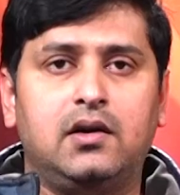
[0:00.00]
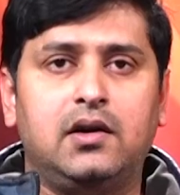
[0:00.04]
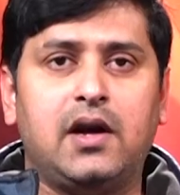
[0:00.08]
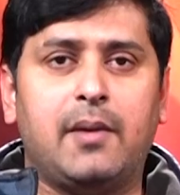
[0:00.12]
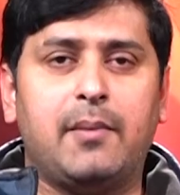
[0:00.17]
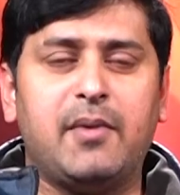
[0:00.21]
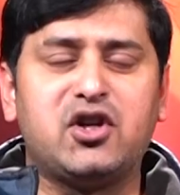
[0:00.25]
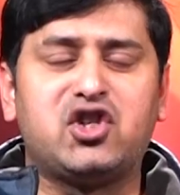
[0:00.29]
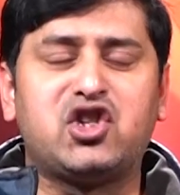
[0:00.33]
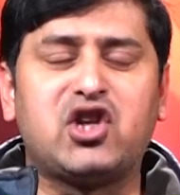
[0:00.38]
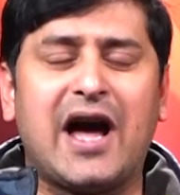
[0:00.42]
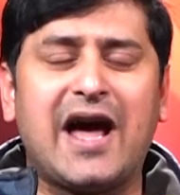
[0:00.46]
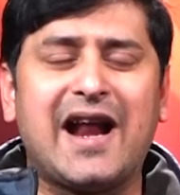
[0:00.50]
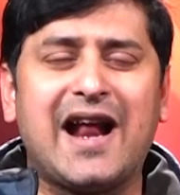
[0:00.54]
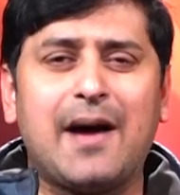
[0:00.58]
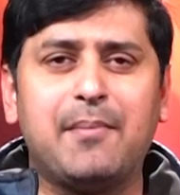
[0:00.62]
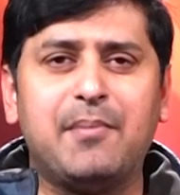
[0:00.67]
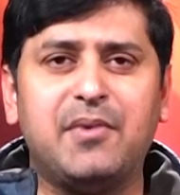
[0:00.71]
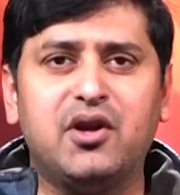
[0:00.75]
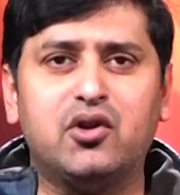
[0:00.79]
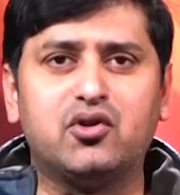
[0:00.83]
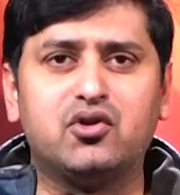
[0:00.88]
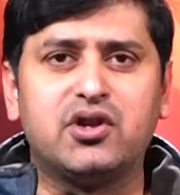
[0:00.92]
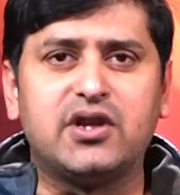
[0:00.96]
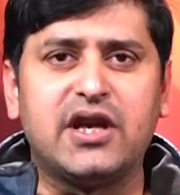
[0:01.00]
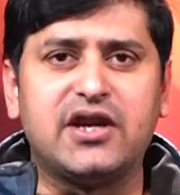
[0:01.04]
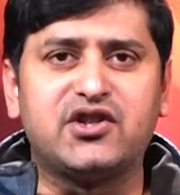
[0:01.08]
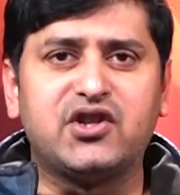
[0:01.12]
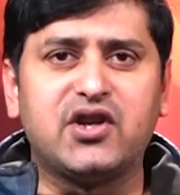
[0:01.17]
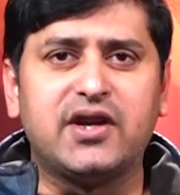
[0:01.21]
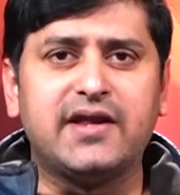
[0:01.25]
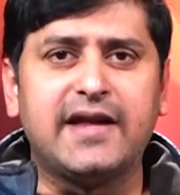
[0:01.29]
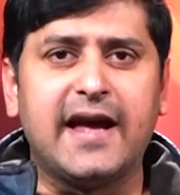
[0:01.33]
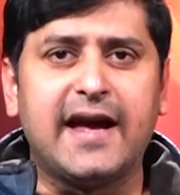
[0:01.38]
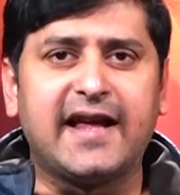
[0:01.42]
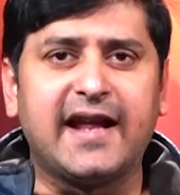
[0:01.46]
नमस्कार आप न्यूज
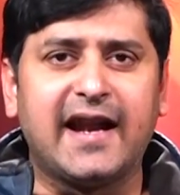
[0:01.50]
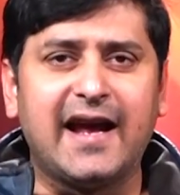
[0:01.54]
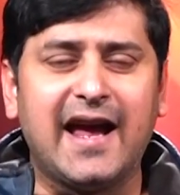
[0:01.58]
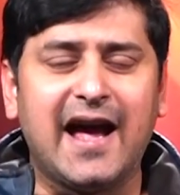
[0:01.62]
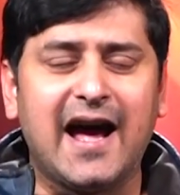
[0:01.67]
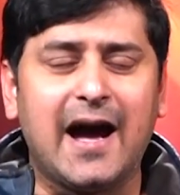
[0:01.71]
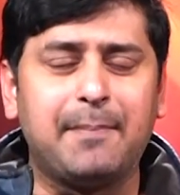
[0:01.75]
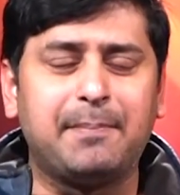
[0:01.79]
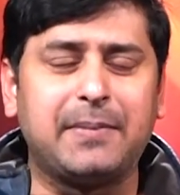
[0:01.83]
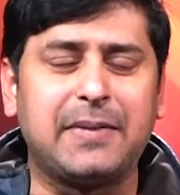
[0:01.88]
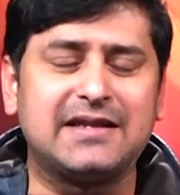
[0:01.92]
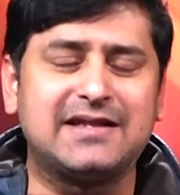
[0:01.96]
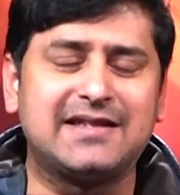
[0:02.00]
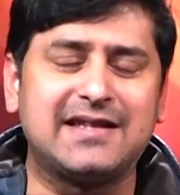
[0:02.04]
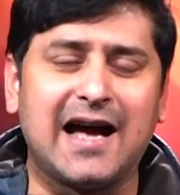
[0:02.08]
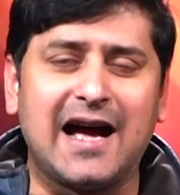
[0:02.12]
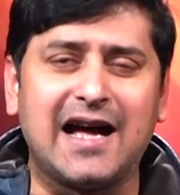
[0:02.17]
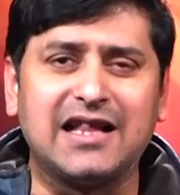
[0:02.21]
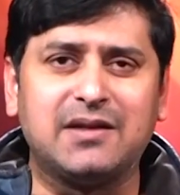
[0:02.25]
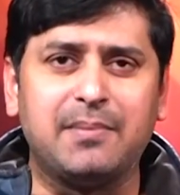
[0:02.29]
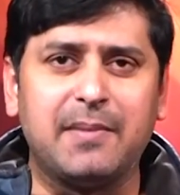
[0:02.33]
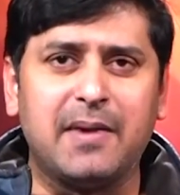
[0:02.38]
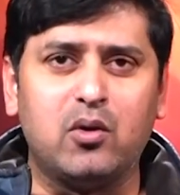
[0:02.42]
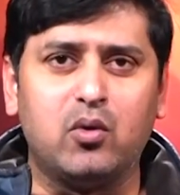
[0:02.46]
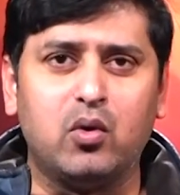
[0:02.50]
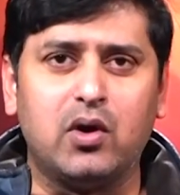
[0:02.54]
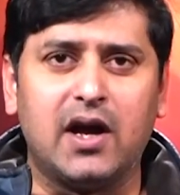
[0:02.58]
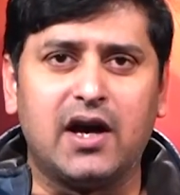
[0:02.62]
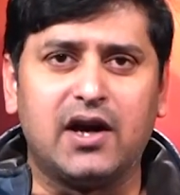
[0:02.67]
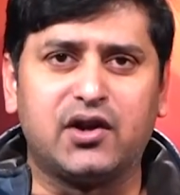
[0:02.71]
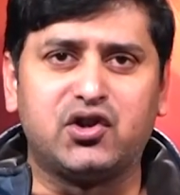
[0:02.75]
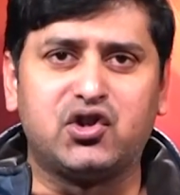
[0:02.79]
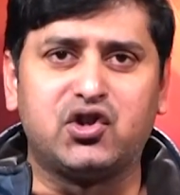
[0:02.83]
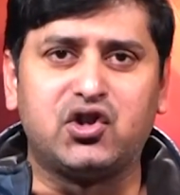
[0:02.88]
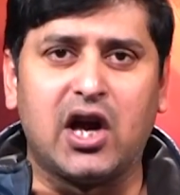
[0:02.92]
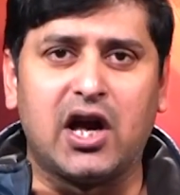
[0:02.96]
नेशन देख रहे हैं आपके साथ मैं
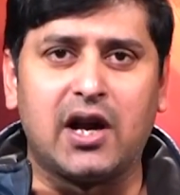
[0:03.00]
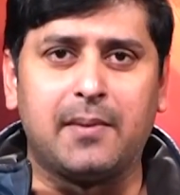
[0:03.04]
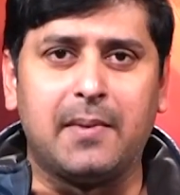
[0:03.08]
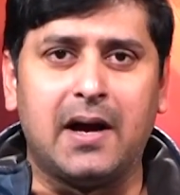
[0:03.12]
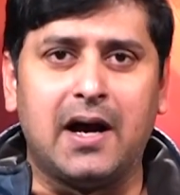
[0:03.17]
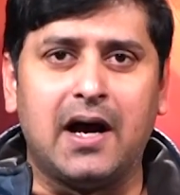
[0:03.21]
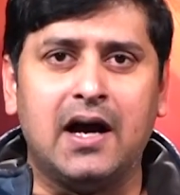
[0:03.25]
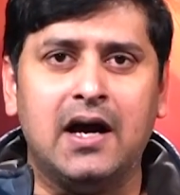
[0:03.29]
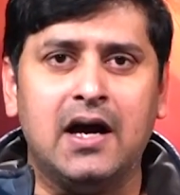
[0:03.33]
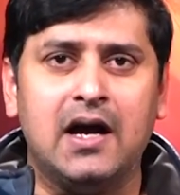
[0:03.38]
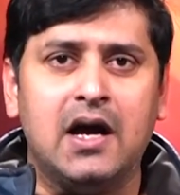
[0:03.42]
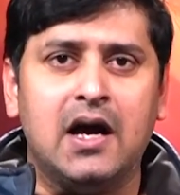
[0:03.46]
उलक शर्मा